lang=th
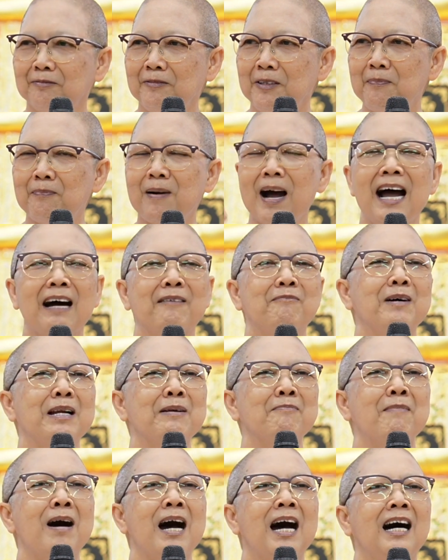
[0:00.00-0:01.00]
วิบากมั
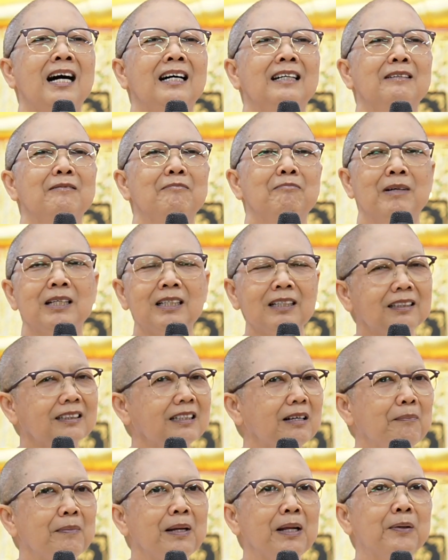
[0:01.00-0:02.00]
นมามันก็
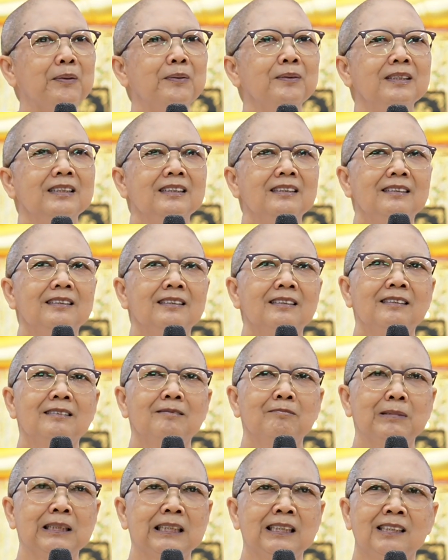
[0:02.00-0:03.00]
ทำเรา
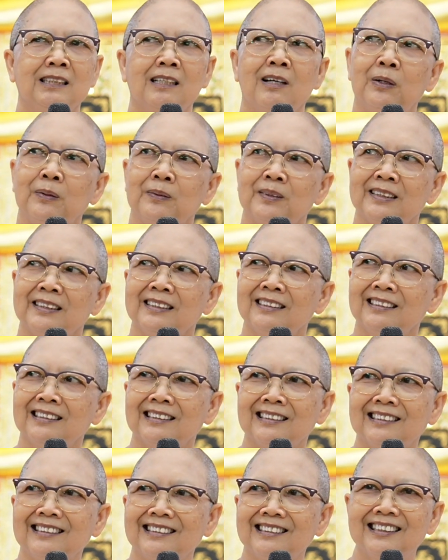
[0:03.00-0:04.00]
มึนงง
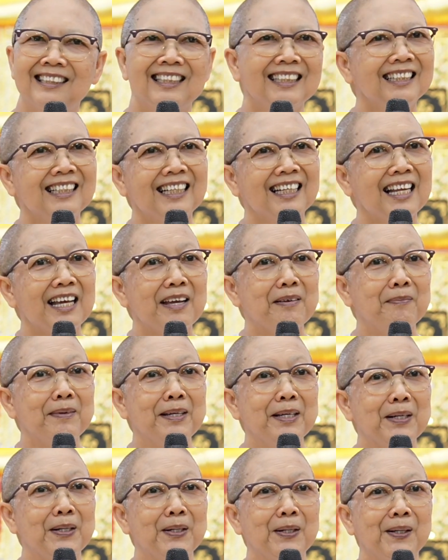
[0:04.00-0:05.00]
คิดอะไร
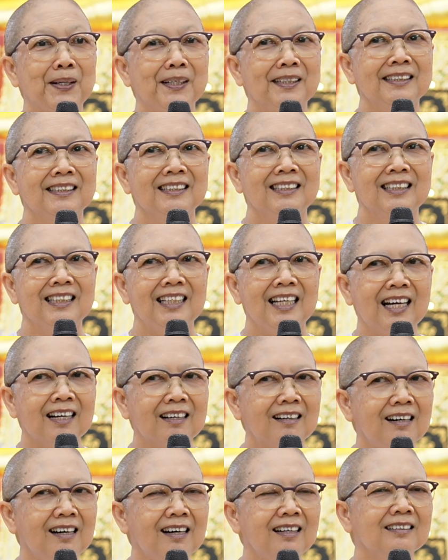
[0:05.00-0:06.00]
ไม่ออกแล้
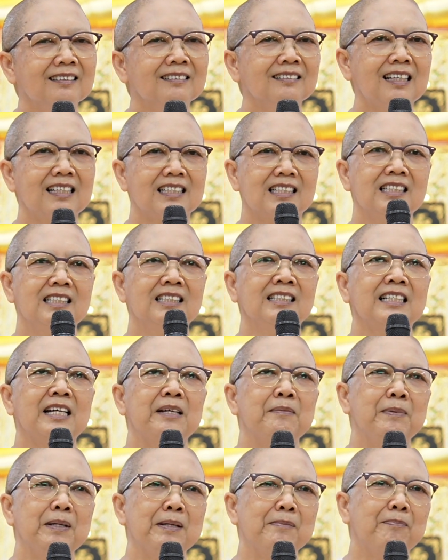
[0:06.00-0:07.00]
วก็ตัดสินใจ
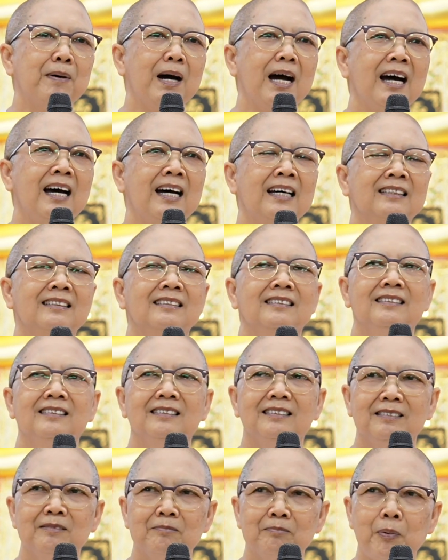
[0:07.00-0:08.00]
ผิดพลาด
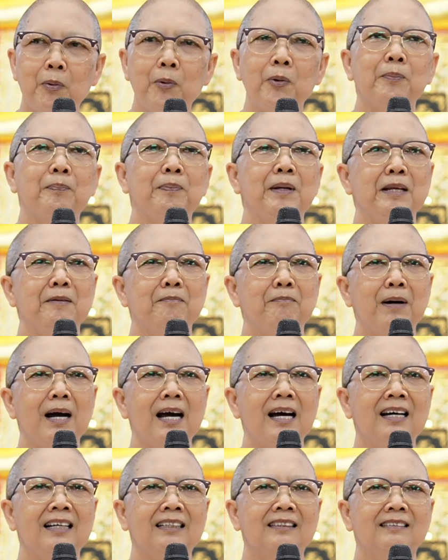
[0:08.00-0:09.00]
พูดผิดพ
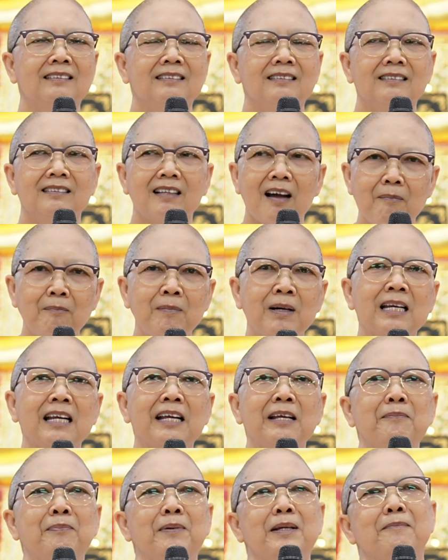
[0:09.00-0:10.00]
ลาดทำอะไร
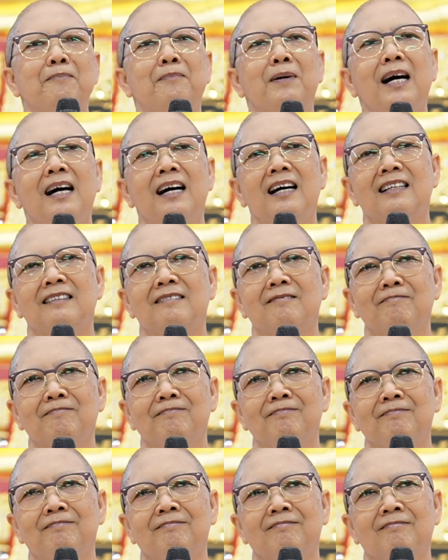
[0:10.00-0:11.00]
ผิดพลาด
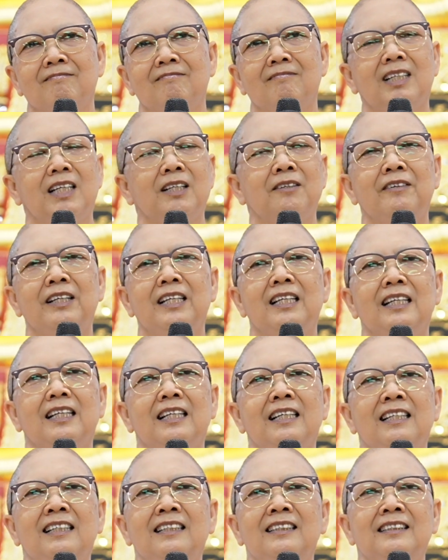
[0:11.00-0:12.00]
เหมือนวัน
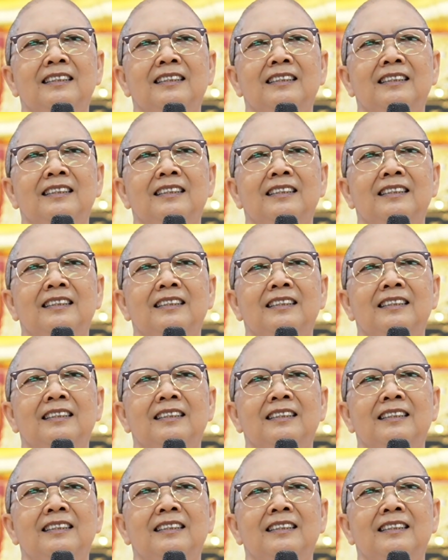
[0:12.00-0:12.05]
นี้